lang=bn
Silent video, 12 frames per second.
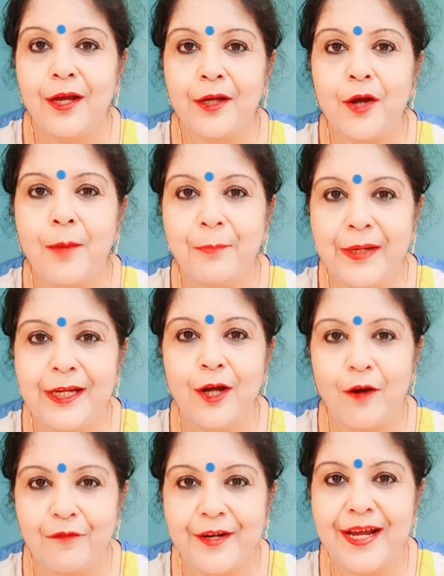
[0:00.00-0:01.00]
কোম্পানির
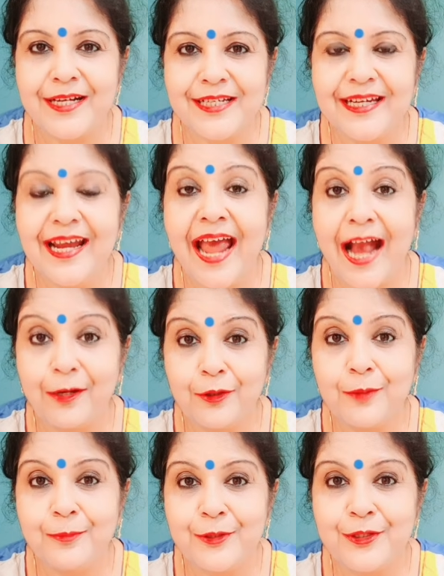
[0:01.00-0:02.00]
অফার আসে
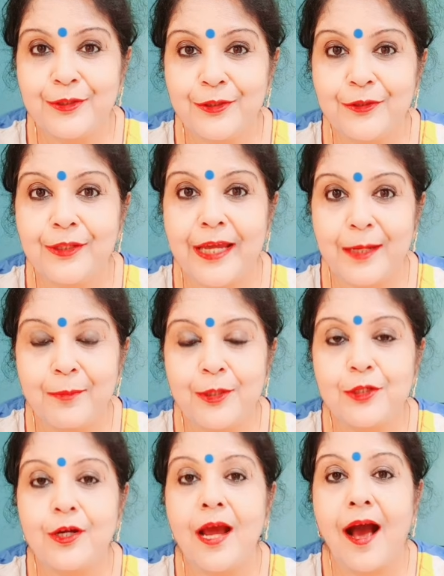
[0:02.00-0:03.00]
এখনো পর্যন্ত দেড়
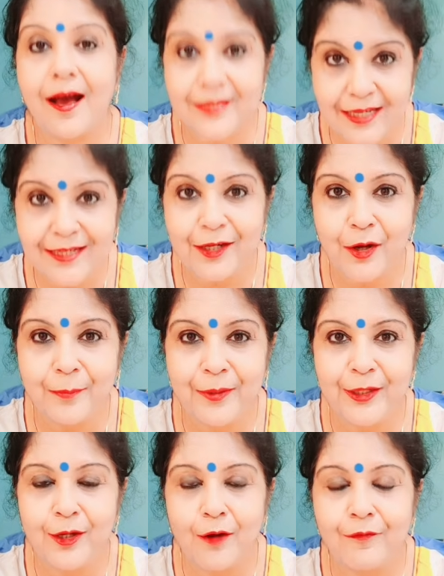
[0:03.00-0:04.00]
বছরে হাজারটা
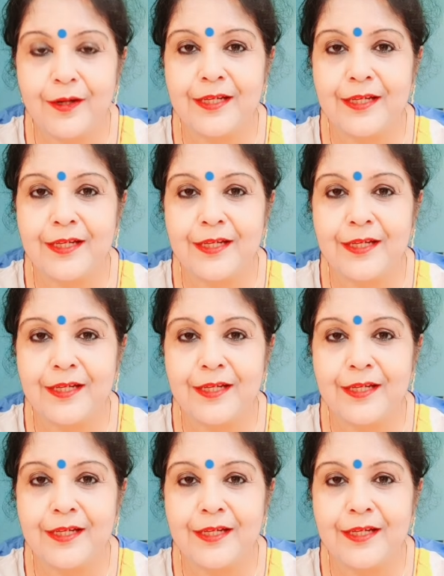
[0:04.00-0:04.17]
কোম্পানির অফার